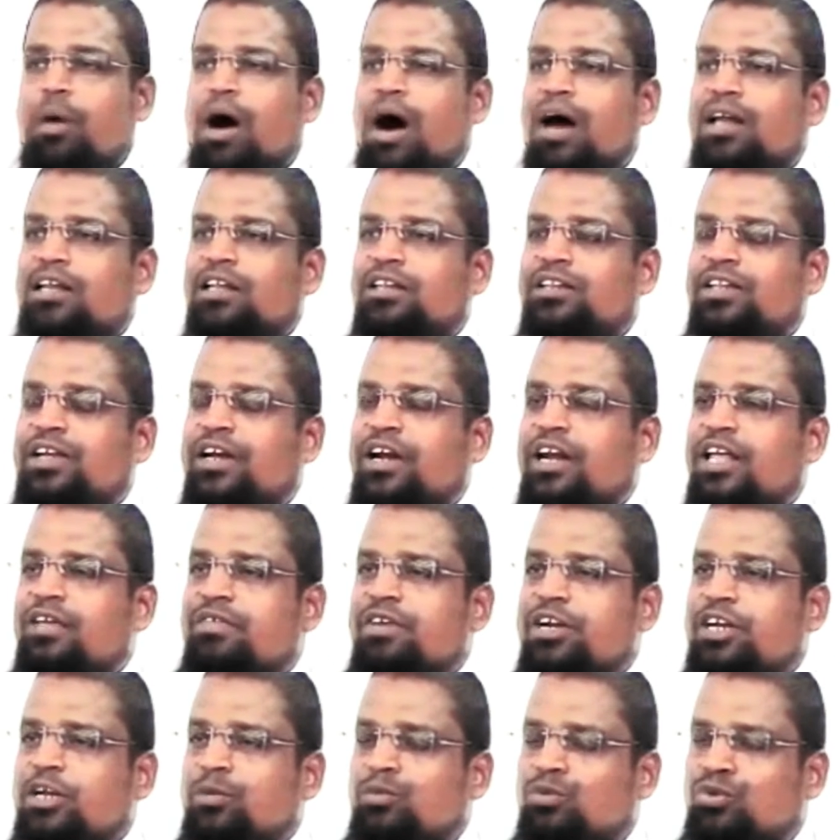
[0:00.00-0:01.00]

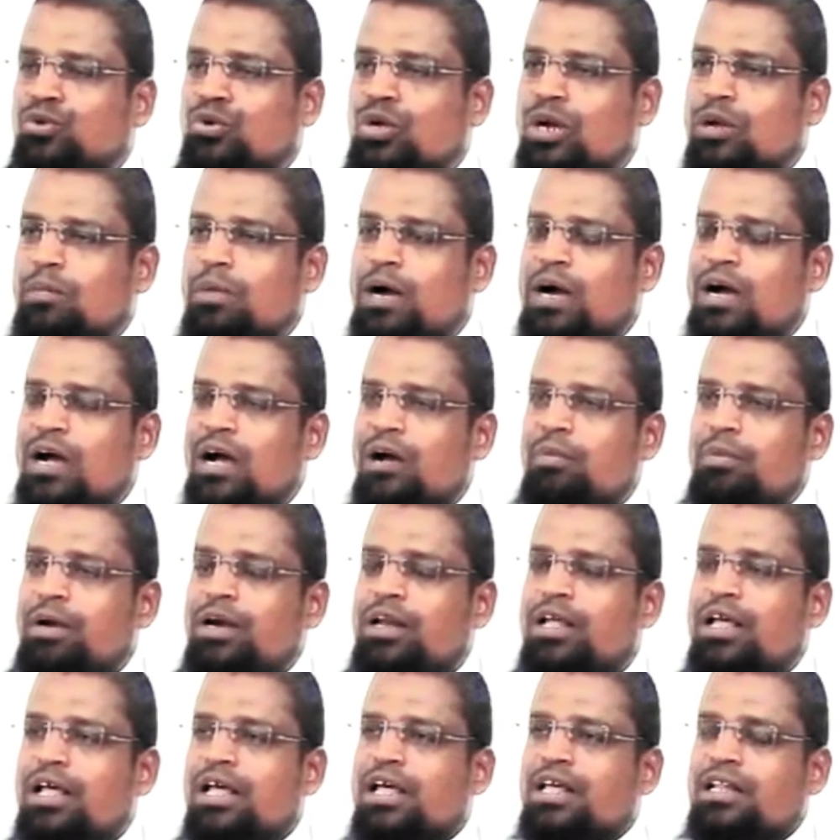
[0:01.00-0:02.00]
இபாதத்துகளை விட்டும்
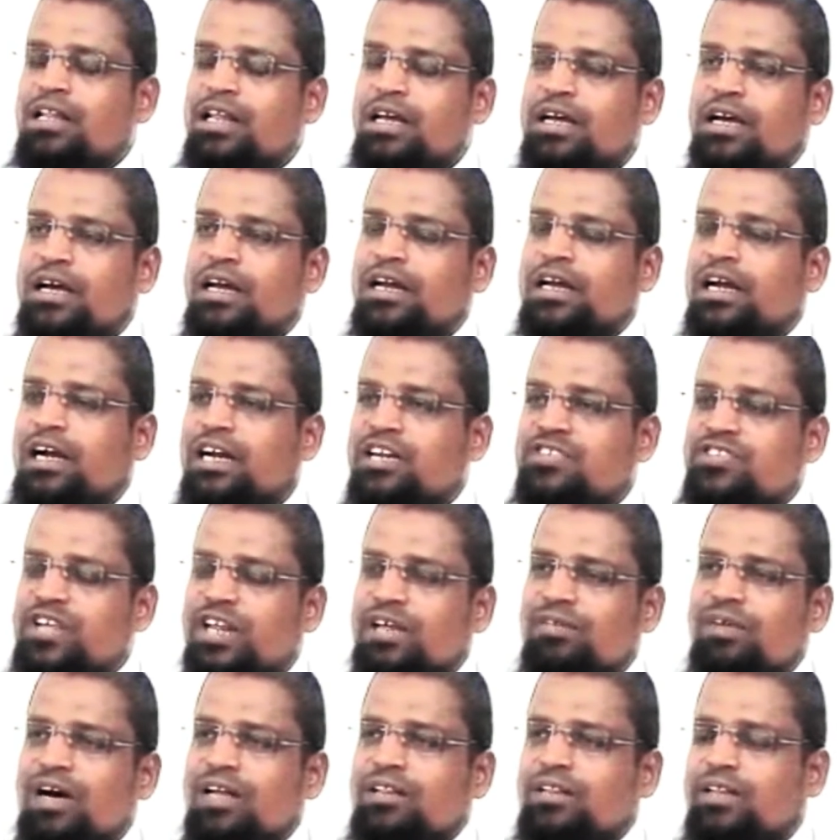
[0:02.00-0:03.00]
தூரமாகாமல்
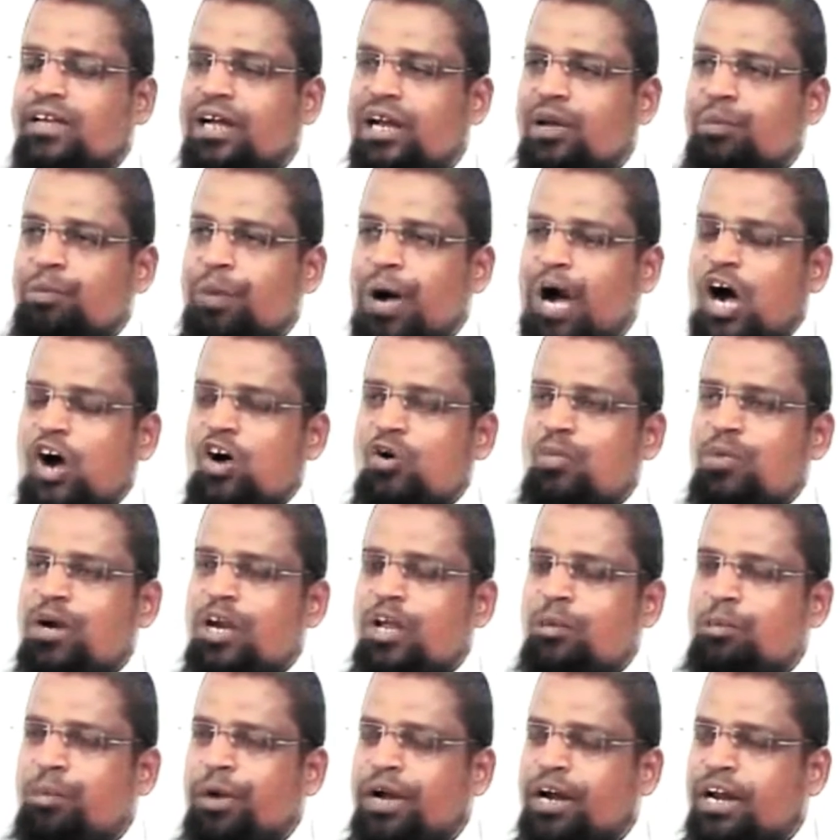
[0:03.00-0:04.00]
விக்கிர்கள் செலவாத்துகள் பாவ
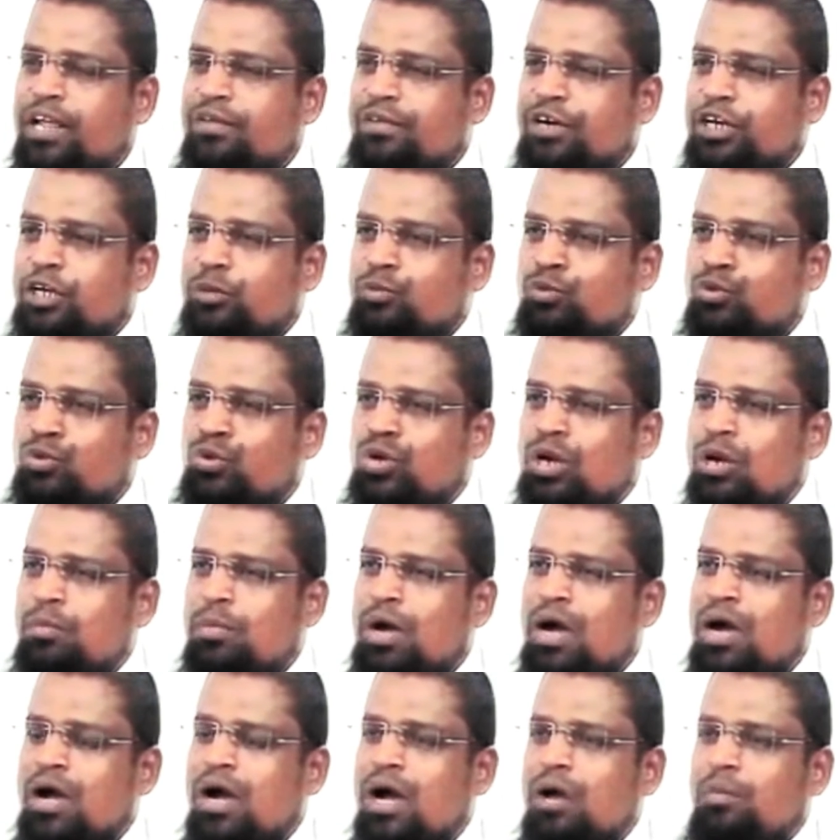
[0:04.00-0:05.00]
மன்னிப்புகளை விட்டும்
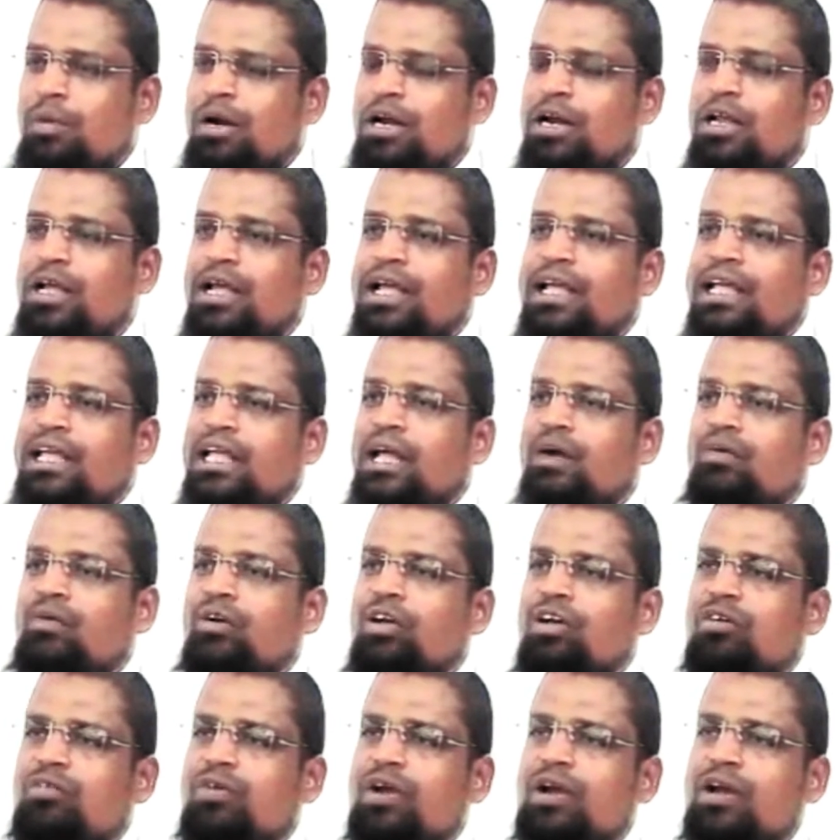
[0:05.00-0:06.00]
தூரமாகாமல்
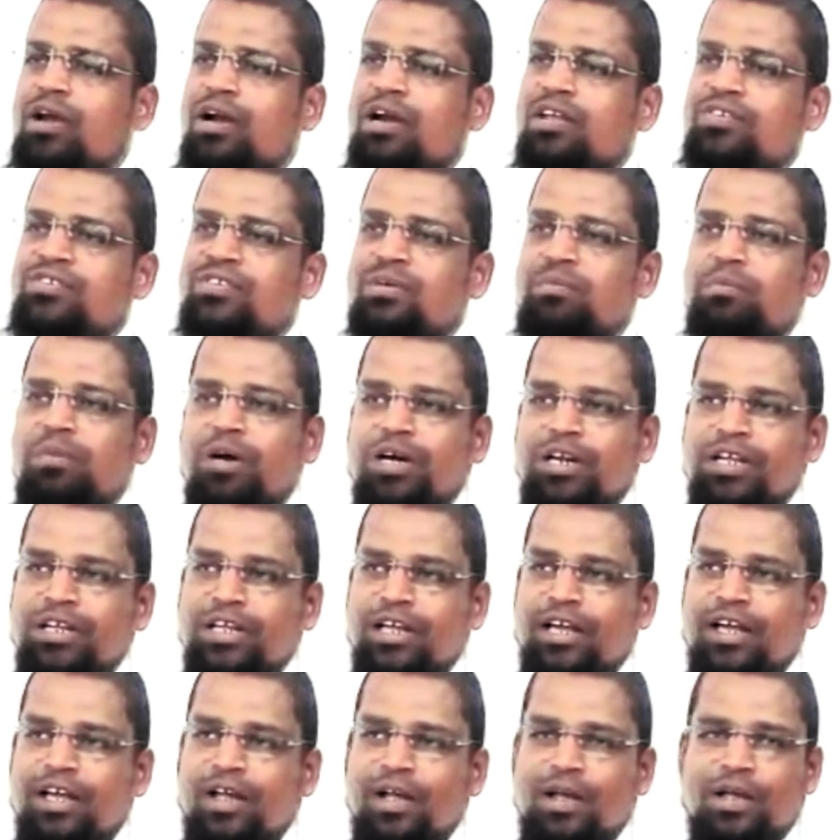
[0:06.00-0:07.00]
எவ்வளவு வேணாலும்
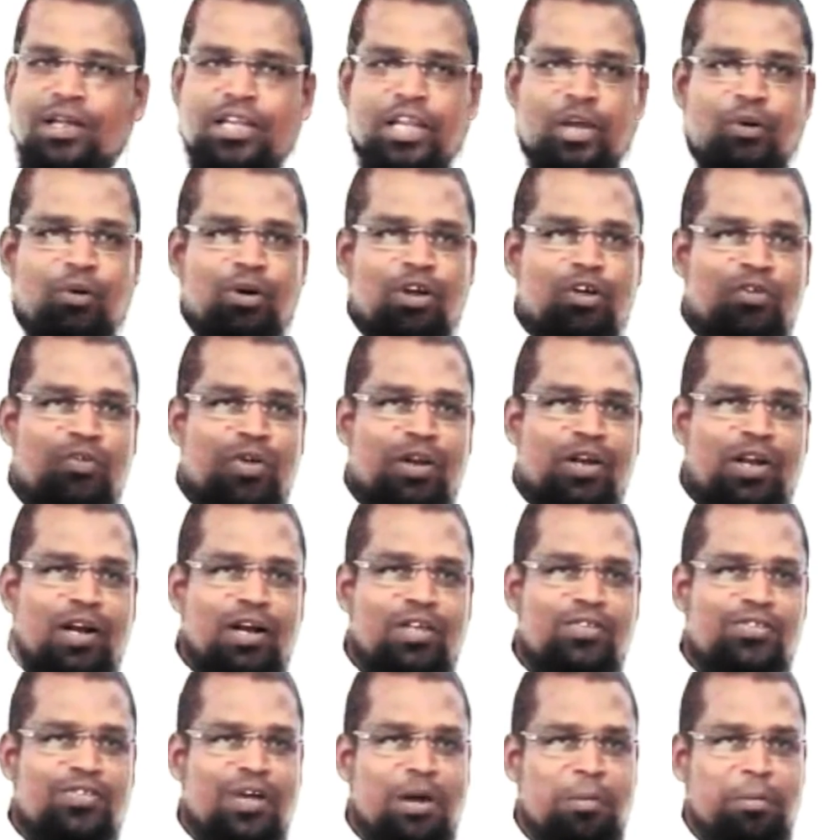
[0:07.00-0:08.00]
சம்பாரிங்க எவ்வளவு
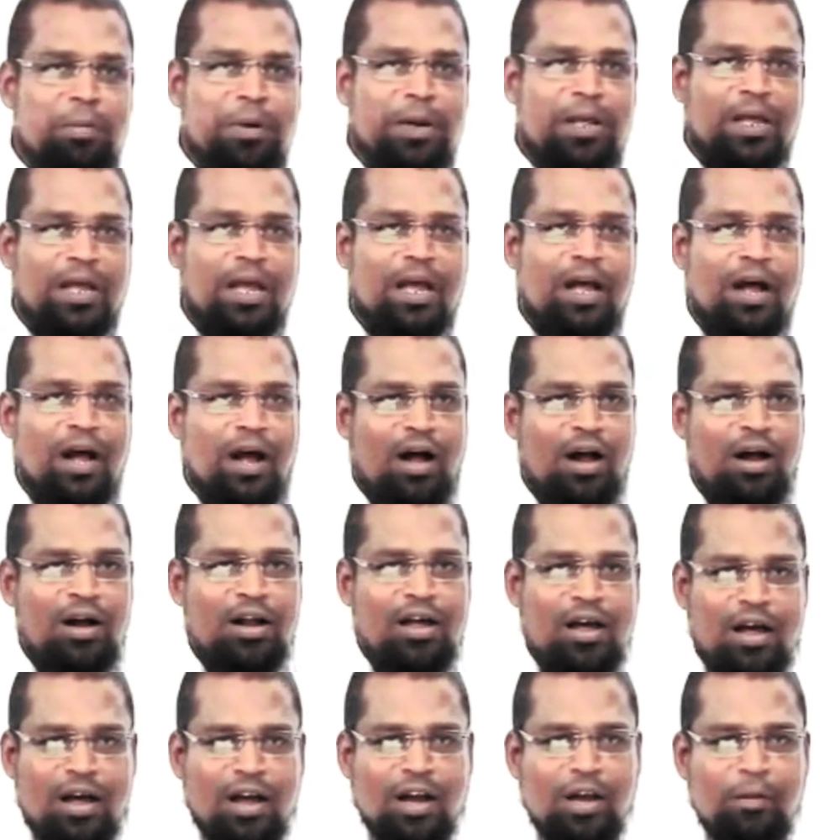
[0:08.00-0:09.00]
வேணாலும் சாப்பிடுங்க
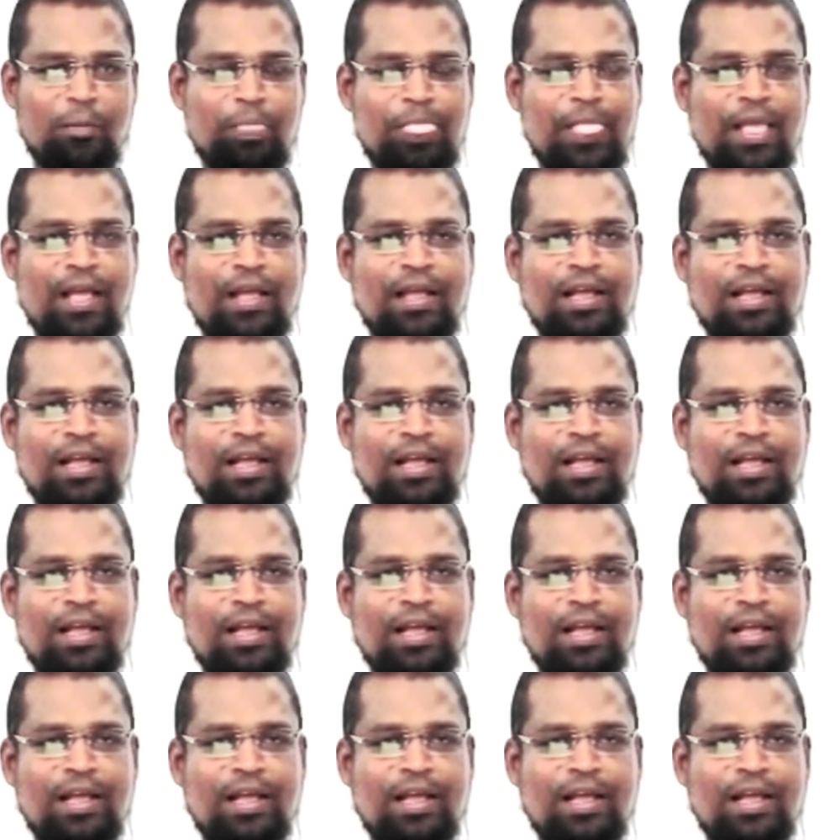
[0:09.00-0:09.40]
ஆனால்